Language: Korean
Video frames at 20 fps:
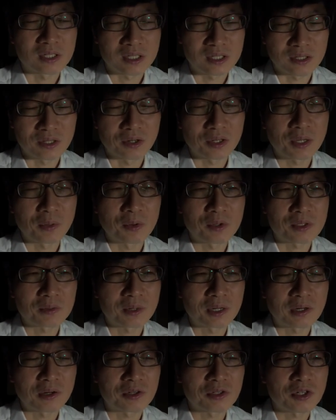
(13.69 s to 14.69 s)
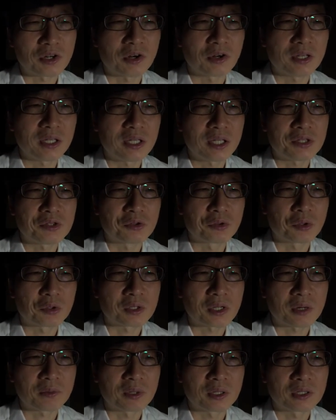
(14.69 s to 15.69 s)
지겹게 복습하는 거죠. ed
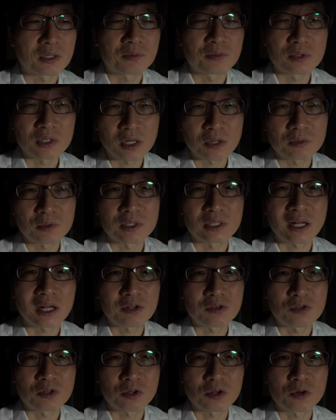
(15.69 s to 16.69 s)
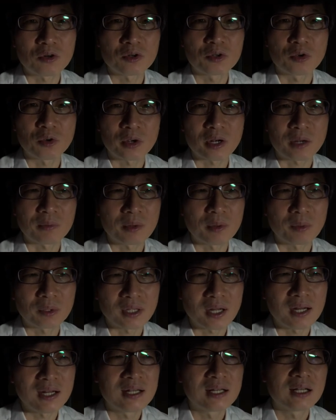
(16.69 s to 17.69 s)
중동사로 만드는 분사구문 한 줄로 요약하면
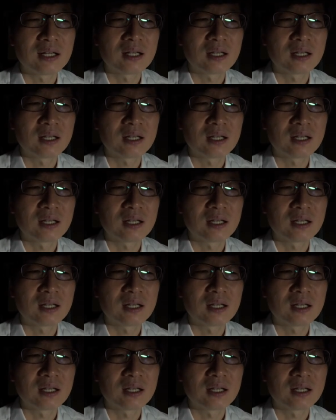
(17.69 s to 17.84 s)
뭐다?